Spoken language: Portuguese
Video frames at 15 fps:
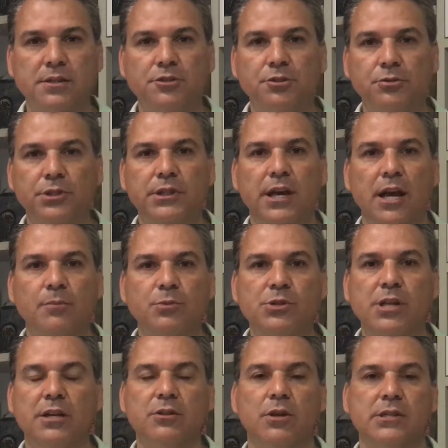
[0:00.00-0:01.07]
de cuidarmos
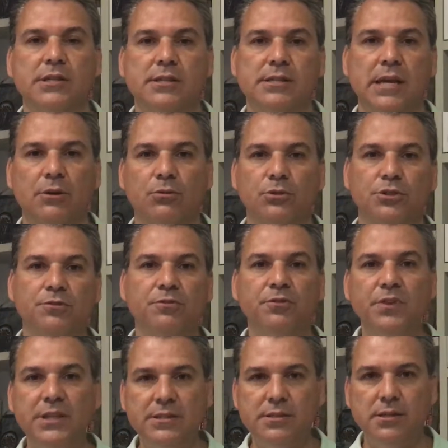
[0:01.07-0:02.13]
da nossa saúde
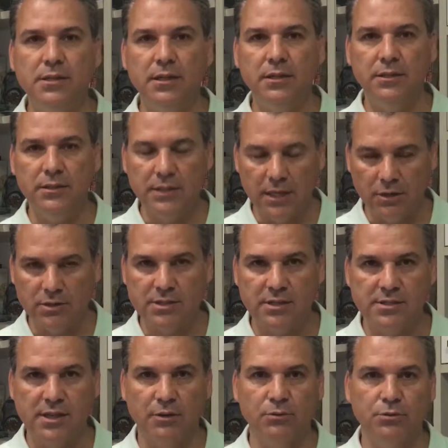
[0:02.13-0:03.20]
física e da nossa
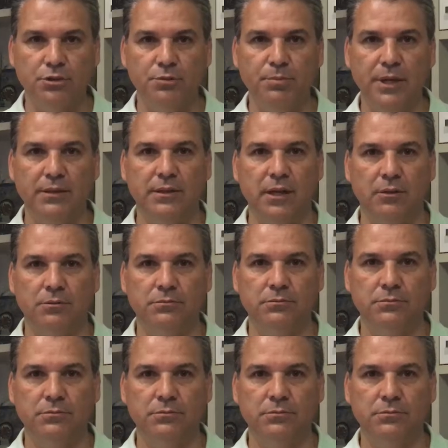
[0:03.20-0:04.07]
saúde mental.